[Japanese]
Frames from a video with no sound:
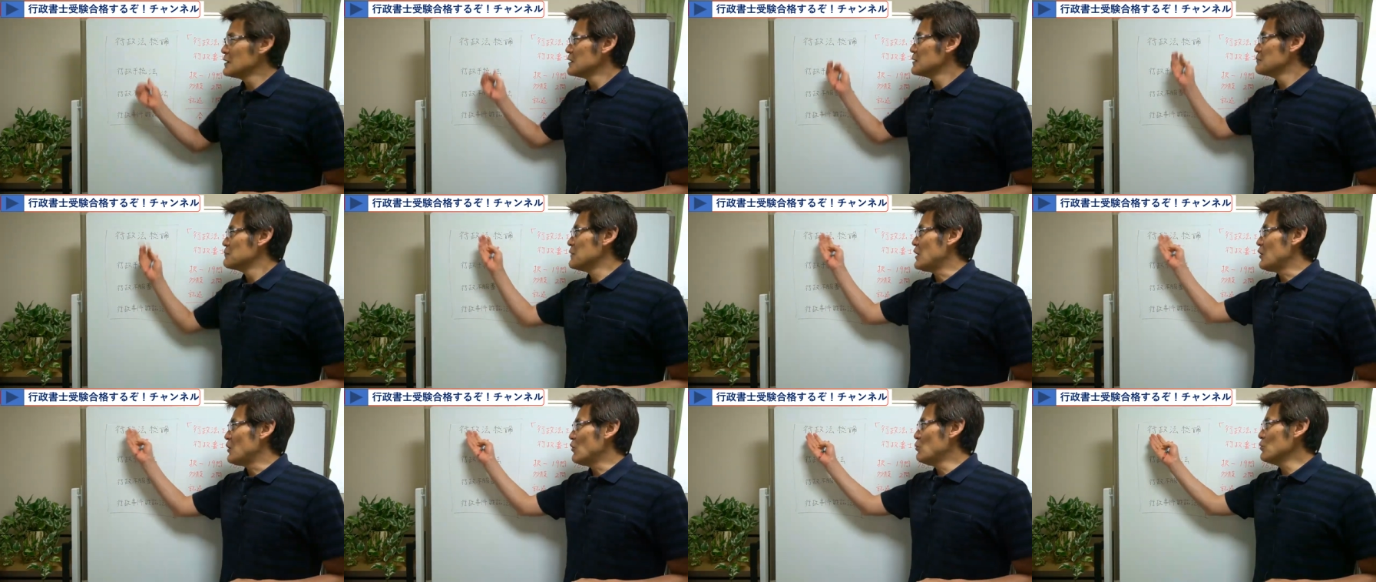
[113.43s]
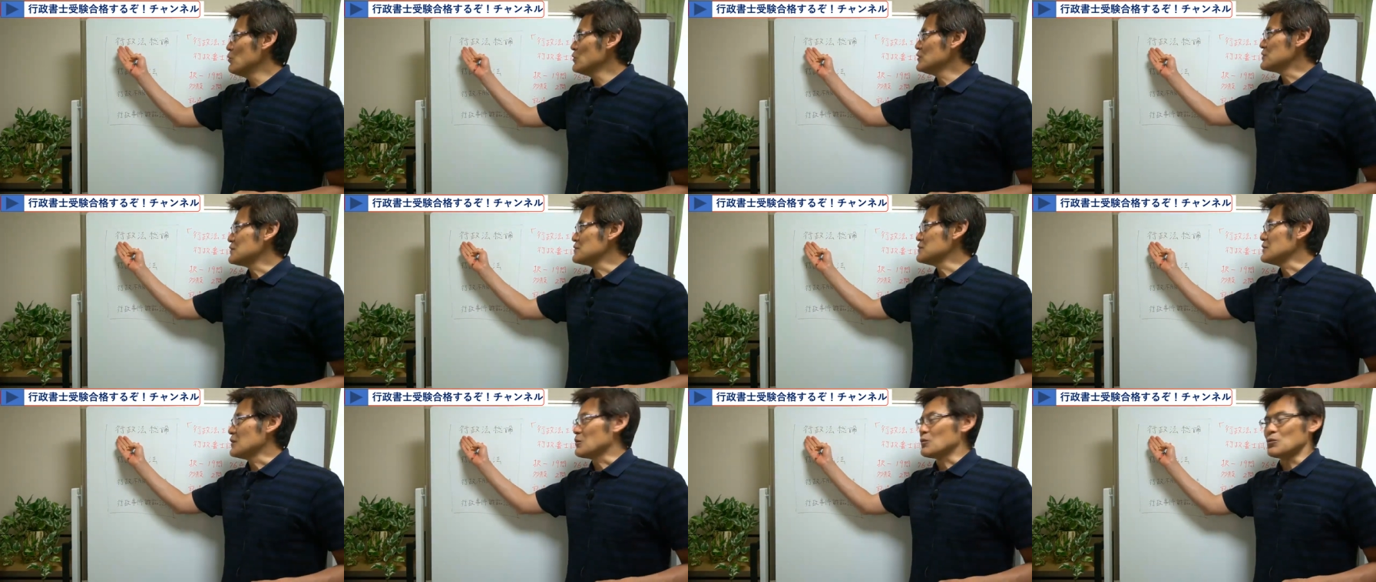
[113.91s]
まあ、主にで
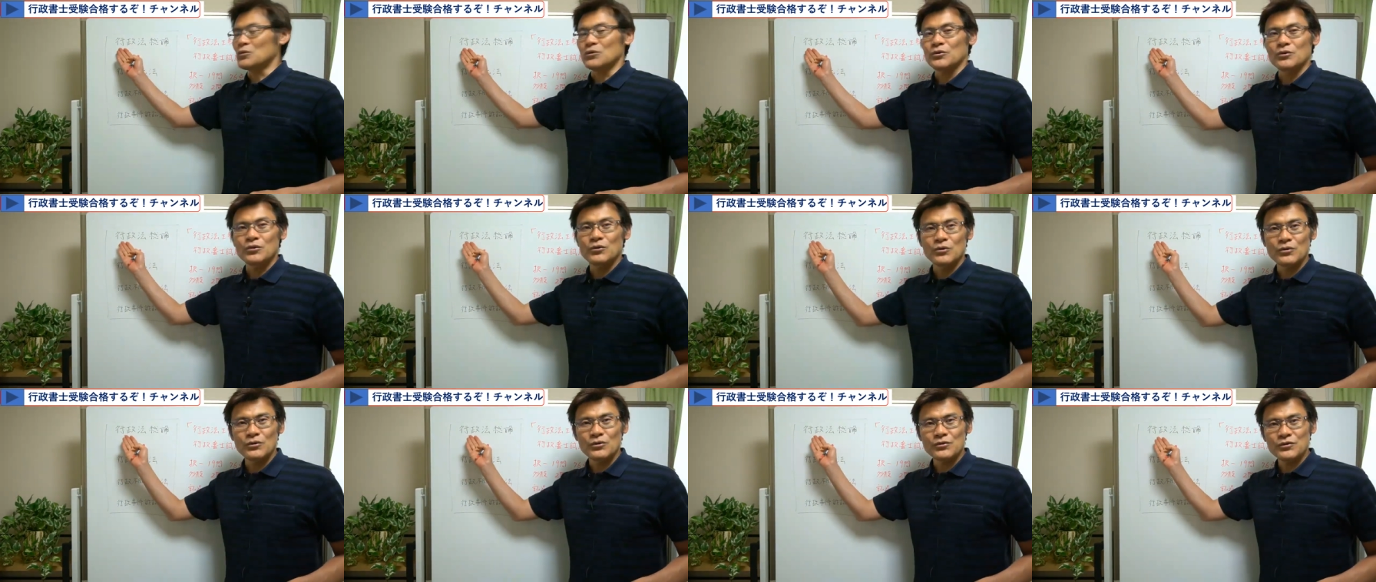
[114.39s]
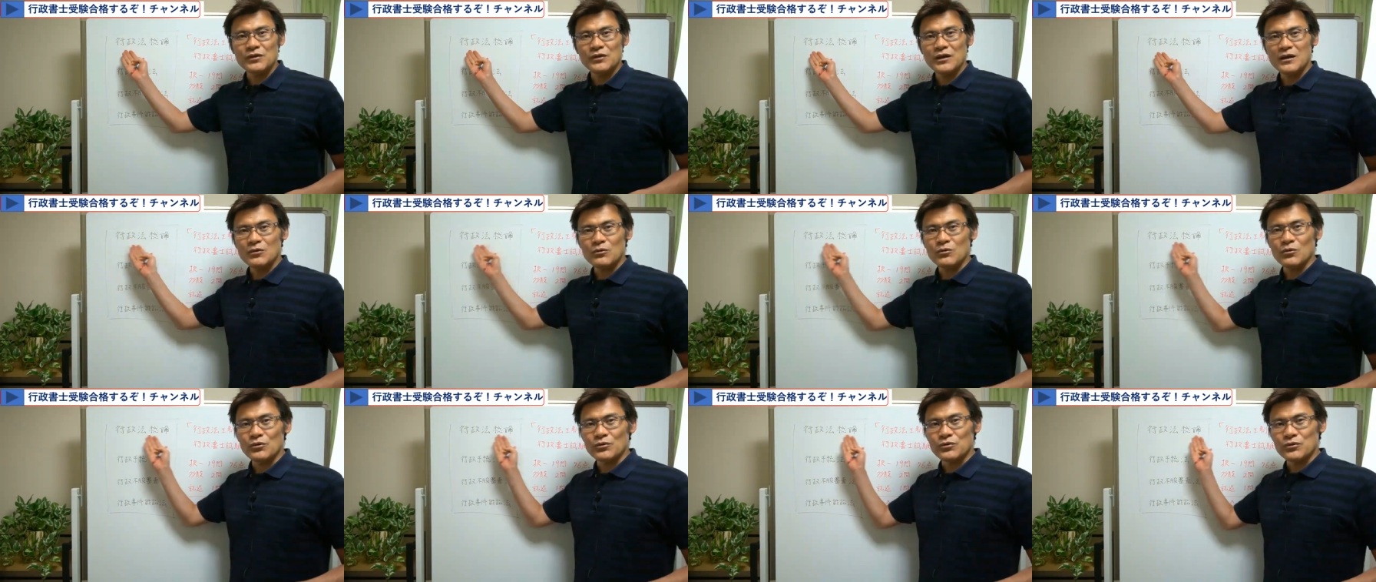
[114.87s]
すね、この行
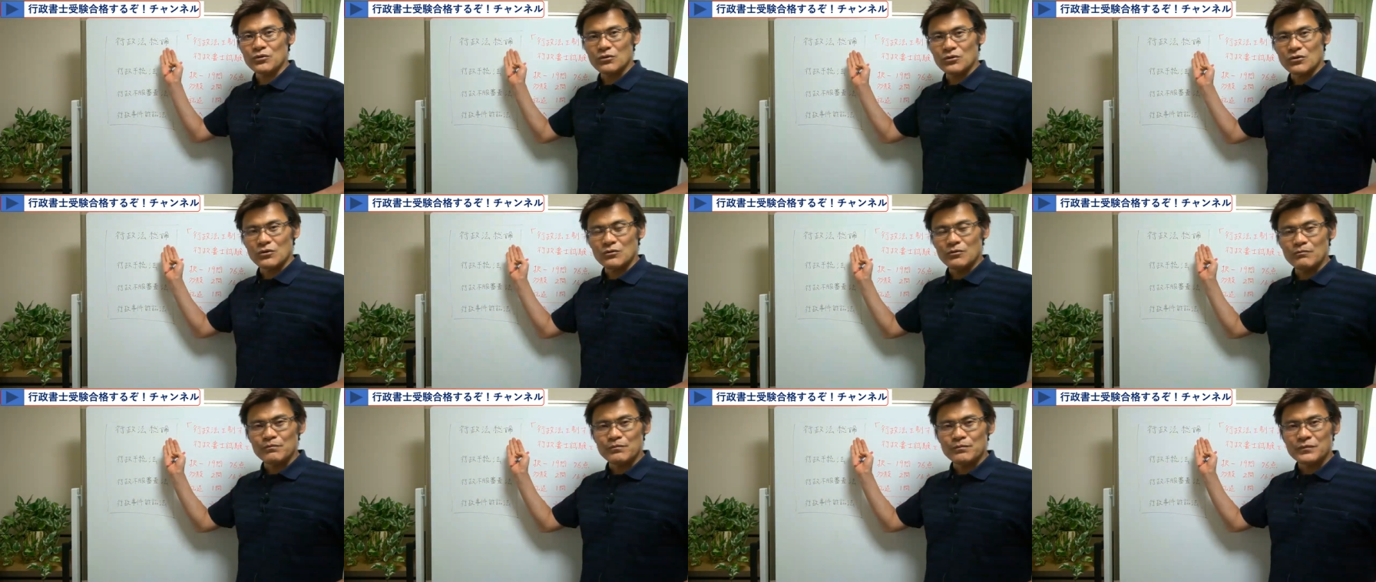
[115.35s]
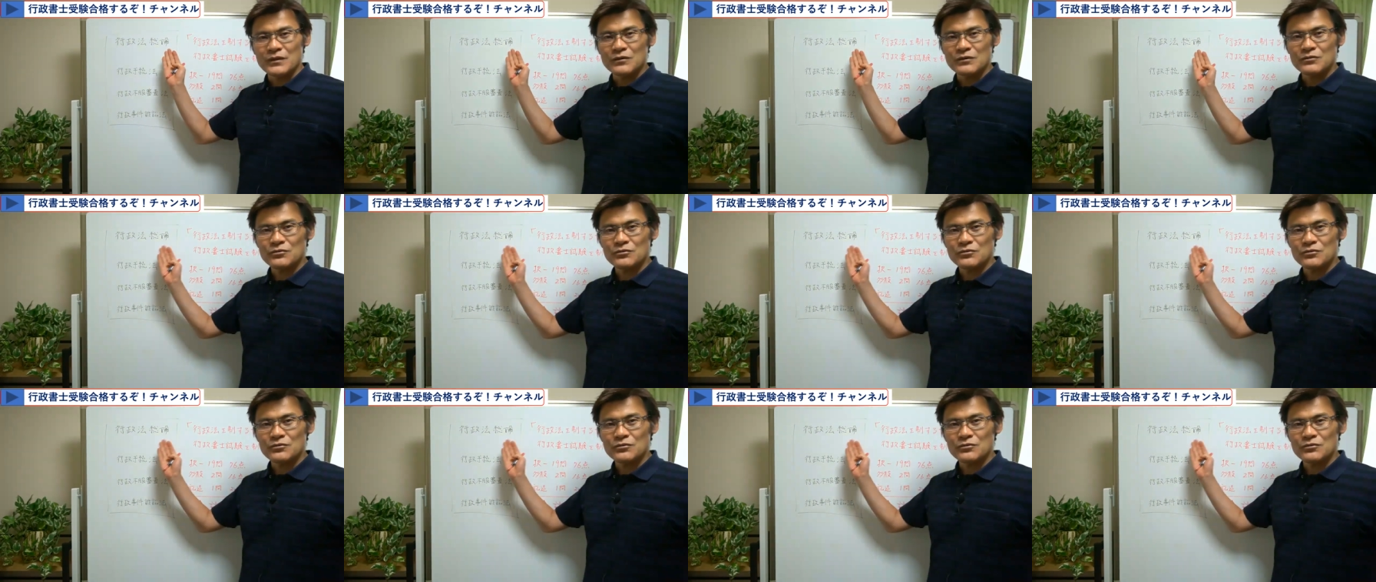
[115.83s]
政法総論、